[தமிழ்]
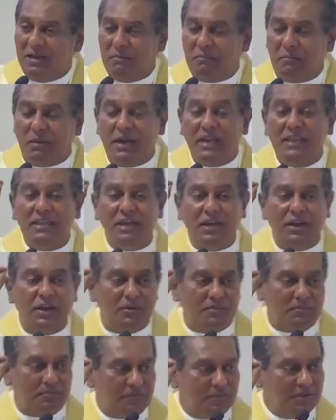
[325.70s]

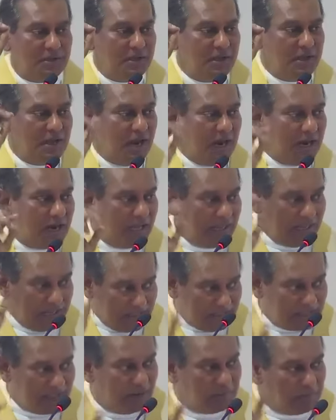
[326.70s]
மனிதனிடம் ஆனால்
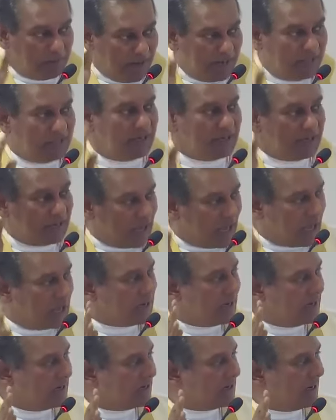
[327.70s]
இந்த மனிதன்
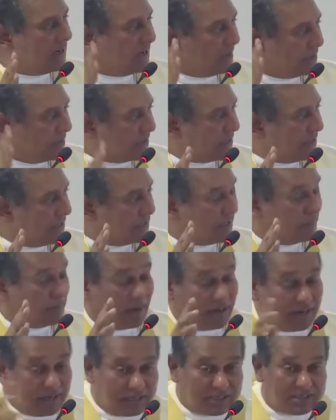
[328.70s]
யார் என்றால் நமக்கு இந்த
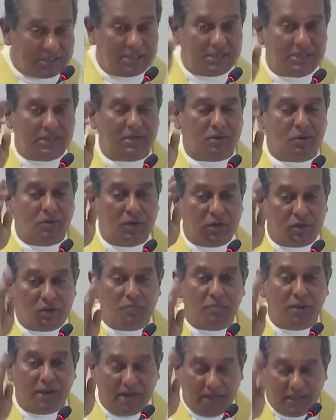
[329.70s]
மகிழ்ச்சி
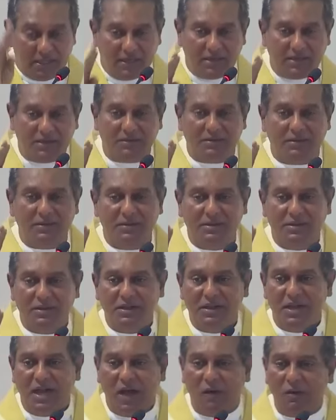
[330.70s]
கொடுக்கும் மனிதன்
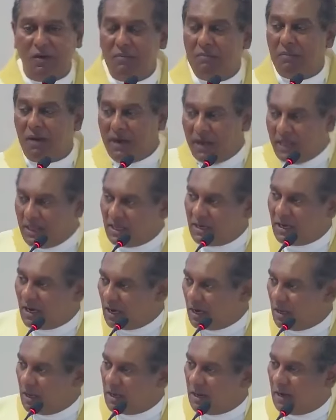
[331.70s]
அவர் மனிதன்
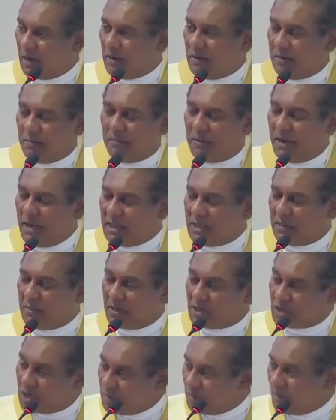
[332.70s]
அல்ல மனிதன்
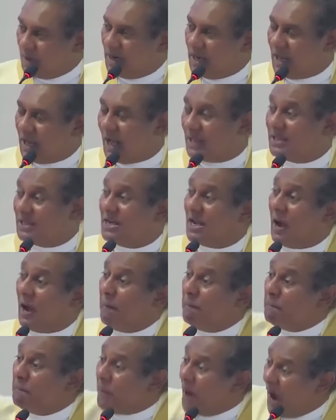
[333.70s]
மட்டுமல்ல அதுக்கு
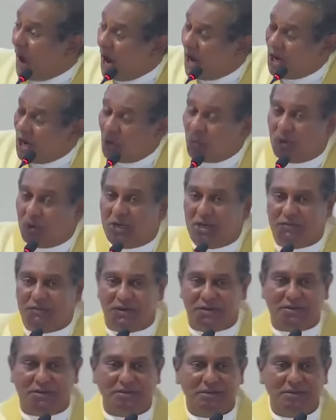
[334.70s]
அப்பால உள்ளவர்